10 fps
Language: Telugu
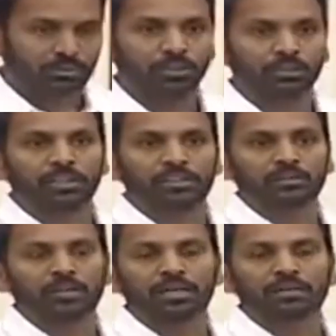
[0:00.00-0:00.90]

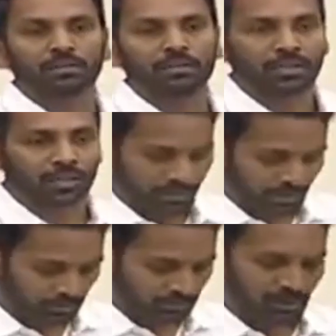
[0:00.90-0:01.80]
తెలుగుదేశం నాయకులు ఇందాక
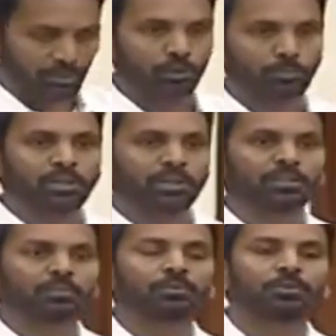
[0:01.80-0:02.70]
చాలా గొప్పగా
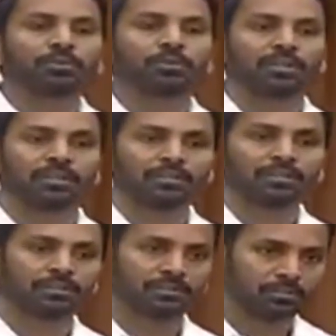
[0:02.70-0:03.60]
చెప్పుకుంటూ ఉన్నారు
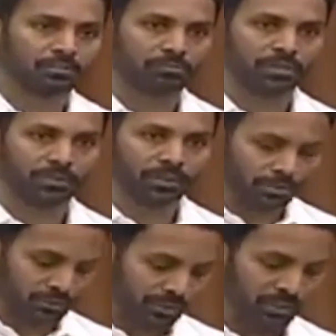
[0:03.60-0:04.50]

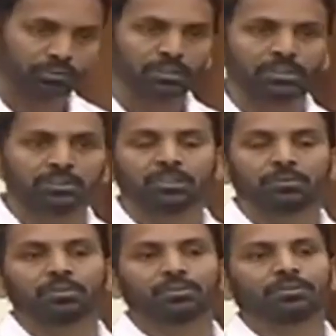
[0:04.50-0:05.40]
మేమేదో చాలా
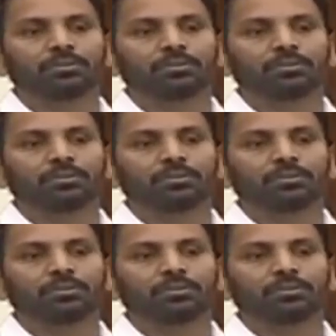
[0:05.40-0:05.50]
ఉద్ధరించాము